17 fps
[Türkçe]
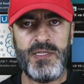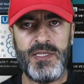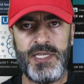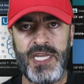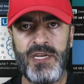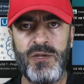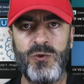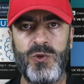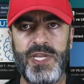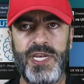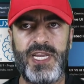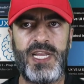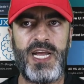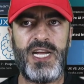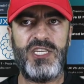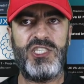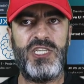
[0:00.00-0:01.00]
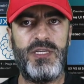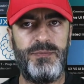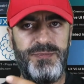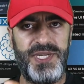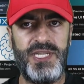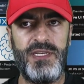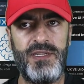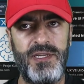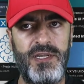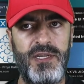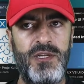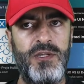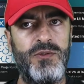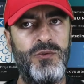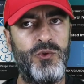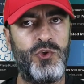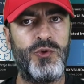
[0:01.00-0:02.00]
Genel olarak her şeyi bil,
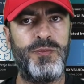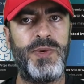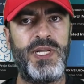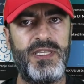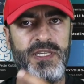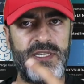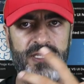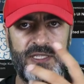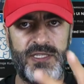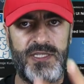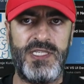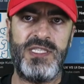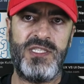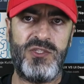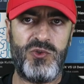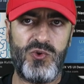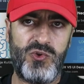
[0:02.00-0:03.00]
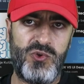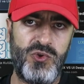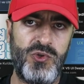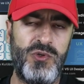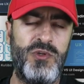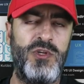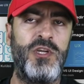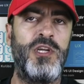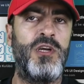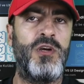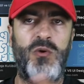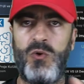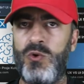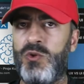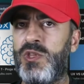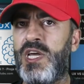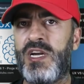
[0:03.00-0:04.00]
dokümanlarını hızlıca oku,
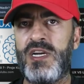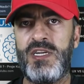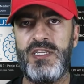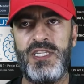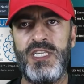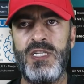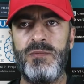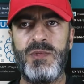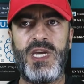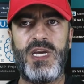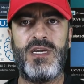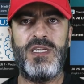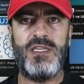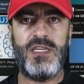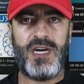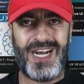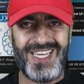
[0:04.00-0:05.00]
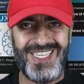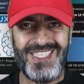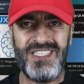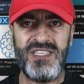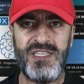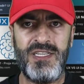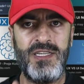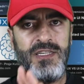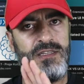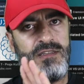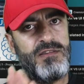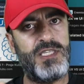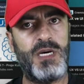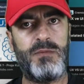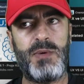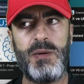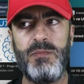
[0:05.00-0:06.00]
10 dakikanı 20 dakikanı ayır
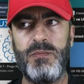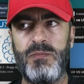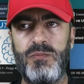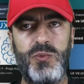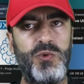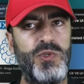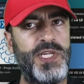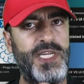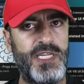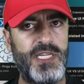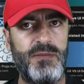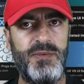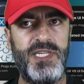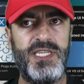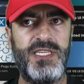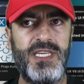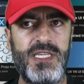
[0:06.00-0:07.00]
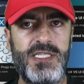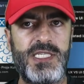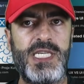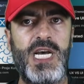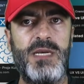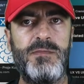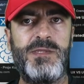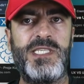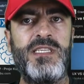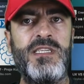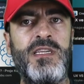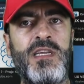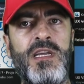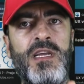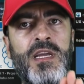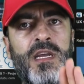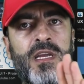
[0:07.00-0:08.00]
Tamam bununla ilgili bilgiye sahipsin.